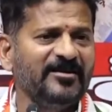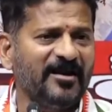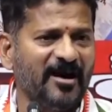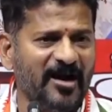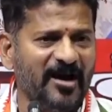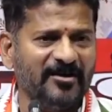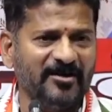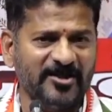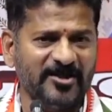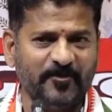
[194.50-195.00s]

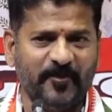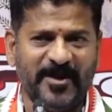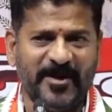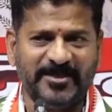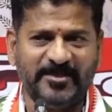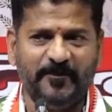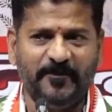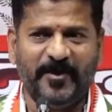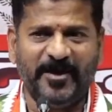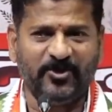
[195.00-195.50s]
కాంగ్రెస్
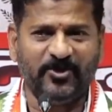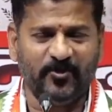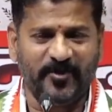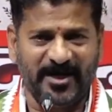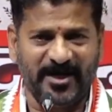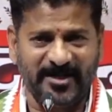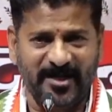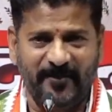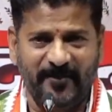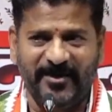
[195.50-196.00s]
పార్టీ
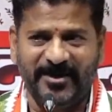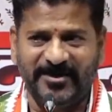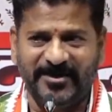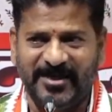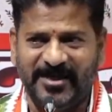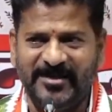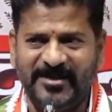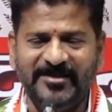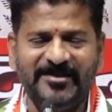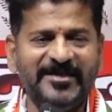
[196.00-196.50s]

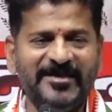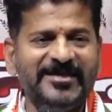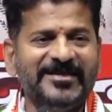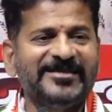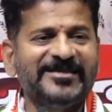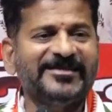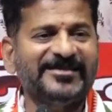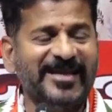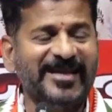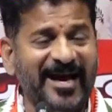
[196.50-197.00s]
పట్టుబడదామంటే
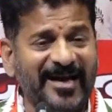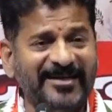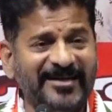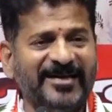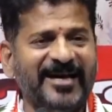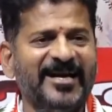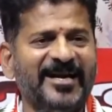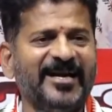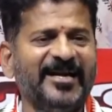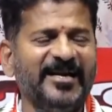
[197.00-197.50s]

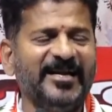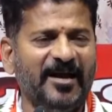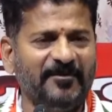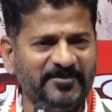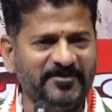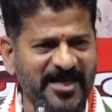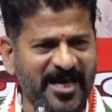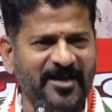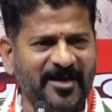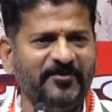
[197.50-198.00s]
స్థానికంగా ఈ
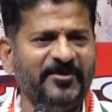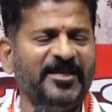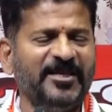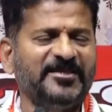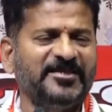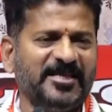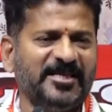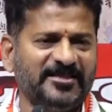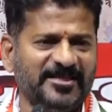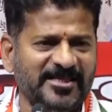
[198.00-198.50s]
అంశాల మీద
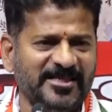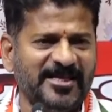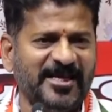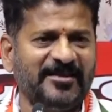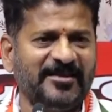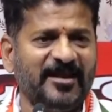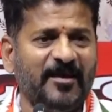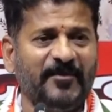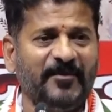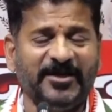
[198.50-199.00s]
చర్చ
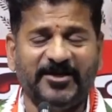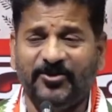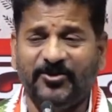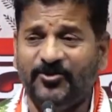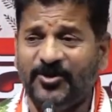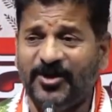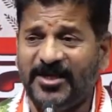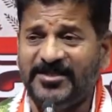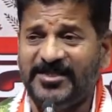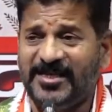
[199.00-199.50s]
చేద్దామంటే
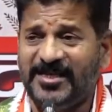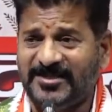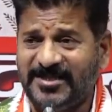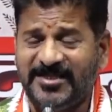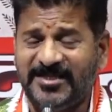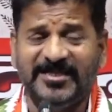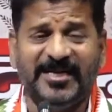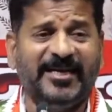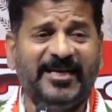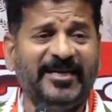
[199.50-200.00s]
కూడా చర్చ
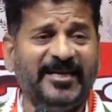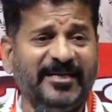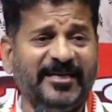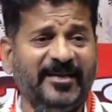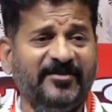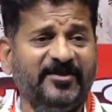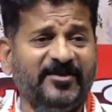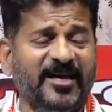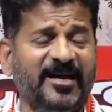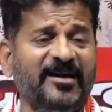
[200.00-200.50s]

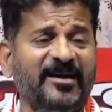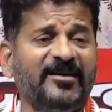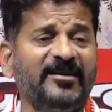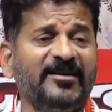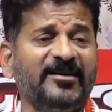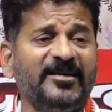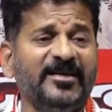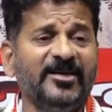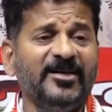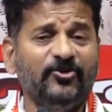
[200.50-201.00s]
చేయలేనంత
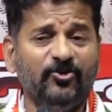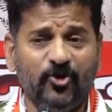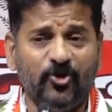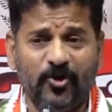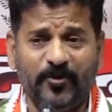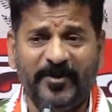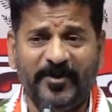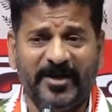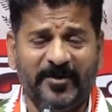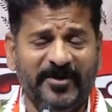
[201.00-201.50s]

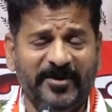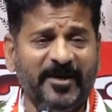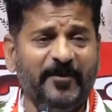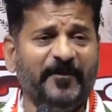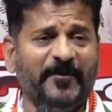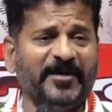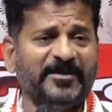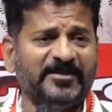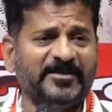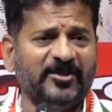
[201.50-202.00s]
దుర్భరమైన
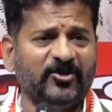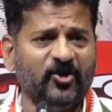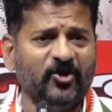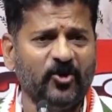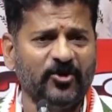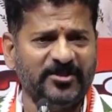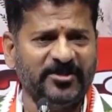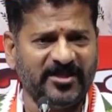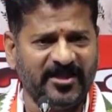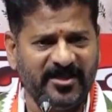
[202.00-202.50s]

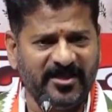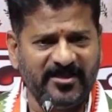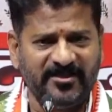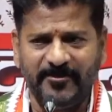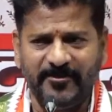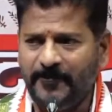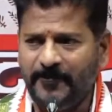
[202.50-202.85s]
పరిస్థితులు వచ్చినాయి